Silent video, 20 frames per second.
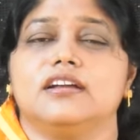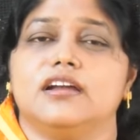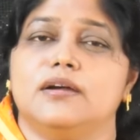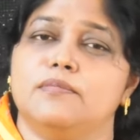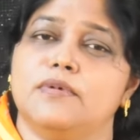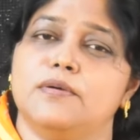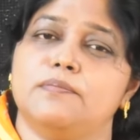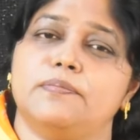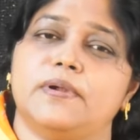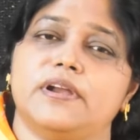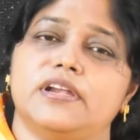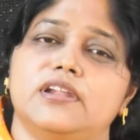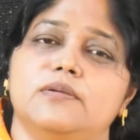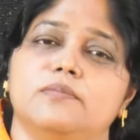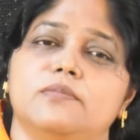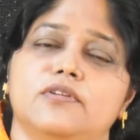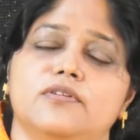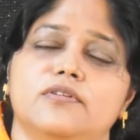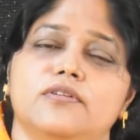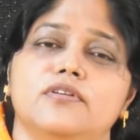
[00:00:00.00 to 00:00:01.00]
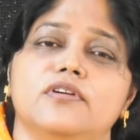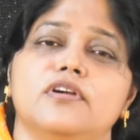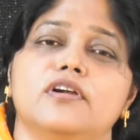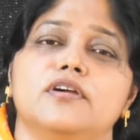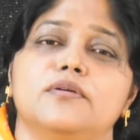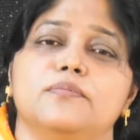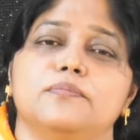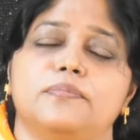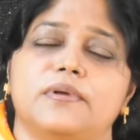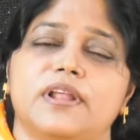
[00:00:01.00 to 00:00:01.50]
ఖమ్మం పట్టణంలో
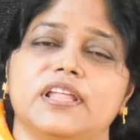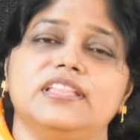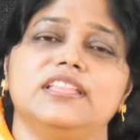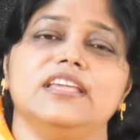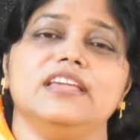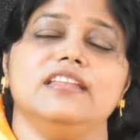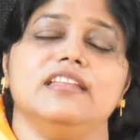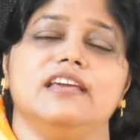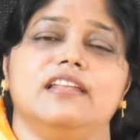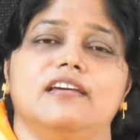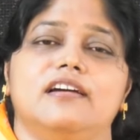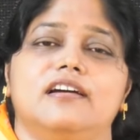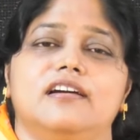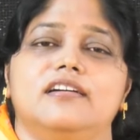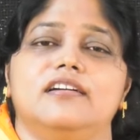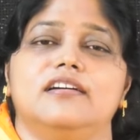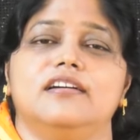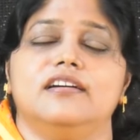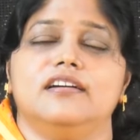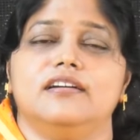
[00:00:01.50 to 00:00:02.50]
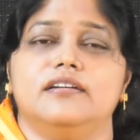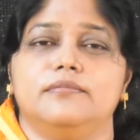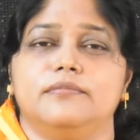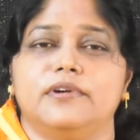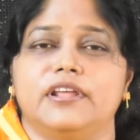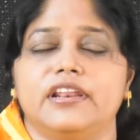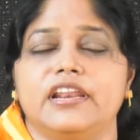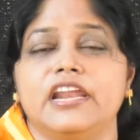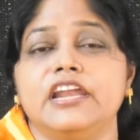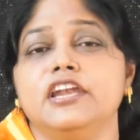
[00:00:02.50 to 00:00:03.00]
ప్రతి నెల
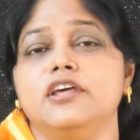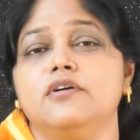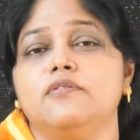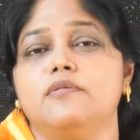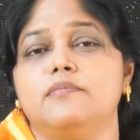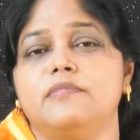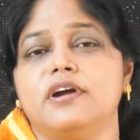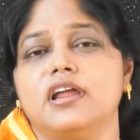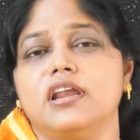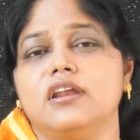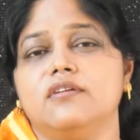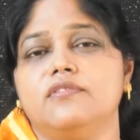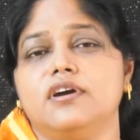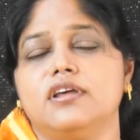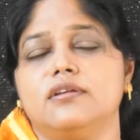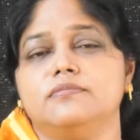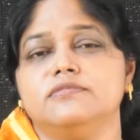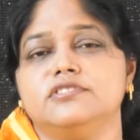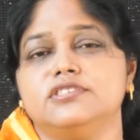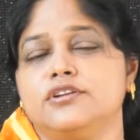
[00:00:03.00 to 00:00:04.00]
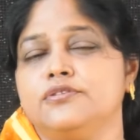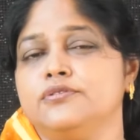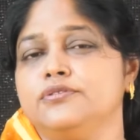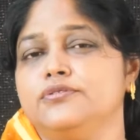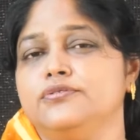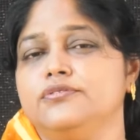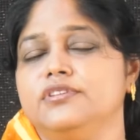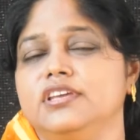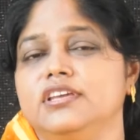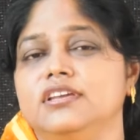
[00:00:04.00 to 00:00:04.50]
మరి రెండవ మంగళవారం
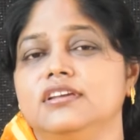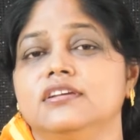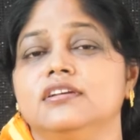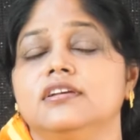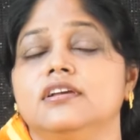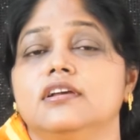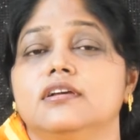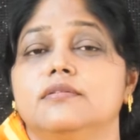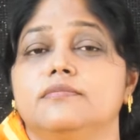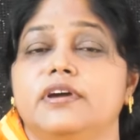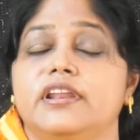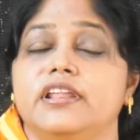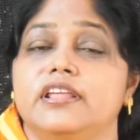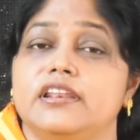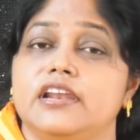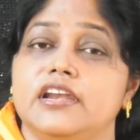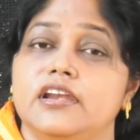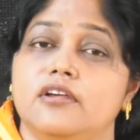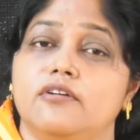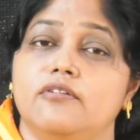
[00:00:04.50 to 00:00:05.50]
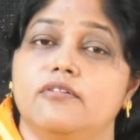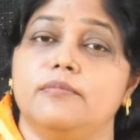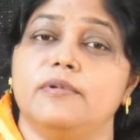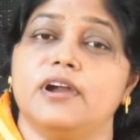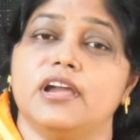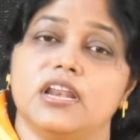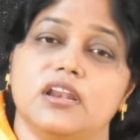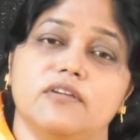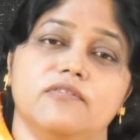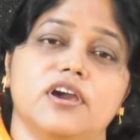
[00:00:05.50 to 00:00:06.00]
జరుగుతుంది మరి రెండవ
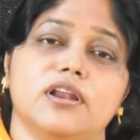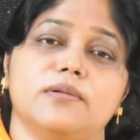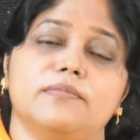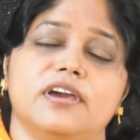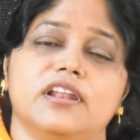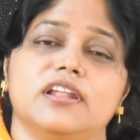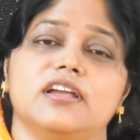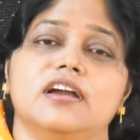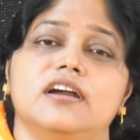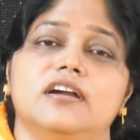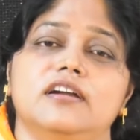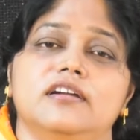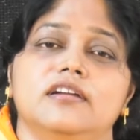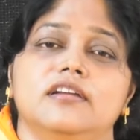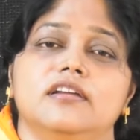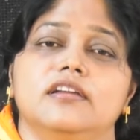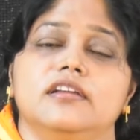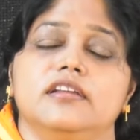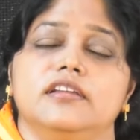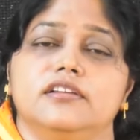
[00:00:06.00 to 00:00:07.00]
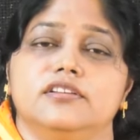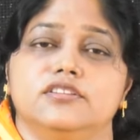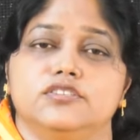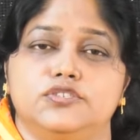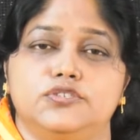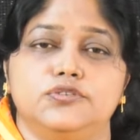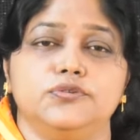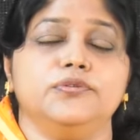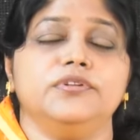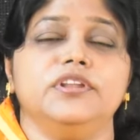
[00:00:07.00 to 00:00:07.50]
మంగళవారం అనగా
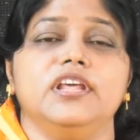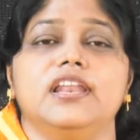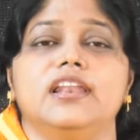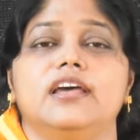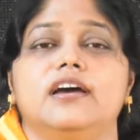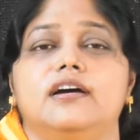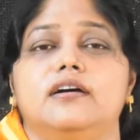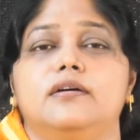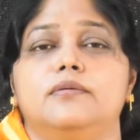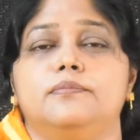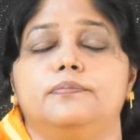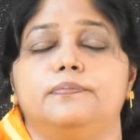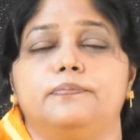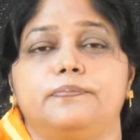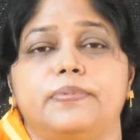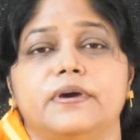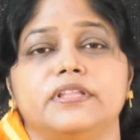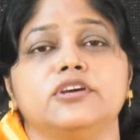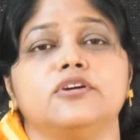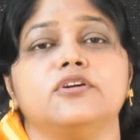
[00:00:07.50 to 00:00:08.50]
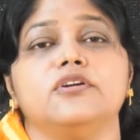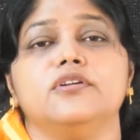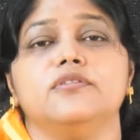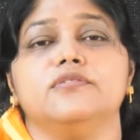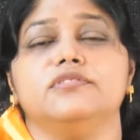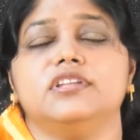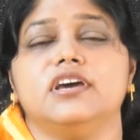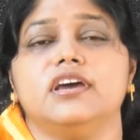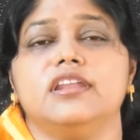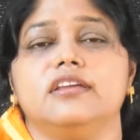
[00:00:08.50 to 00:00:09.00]
జూన్ నెల
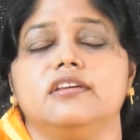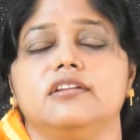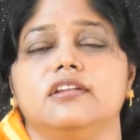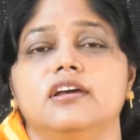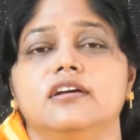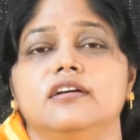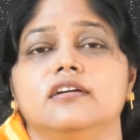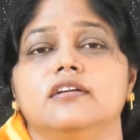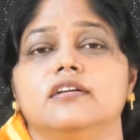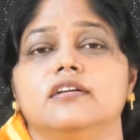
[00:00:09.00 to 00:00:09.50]
పదకొండవ తారీఖున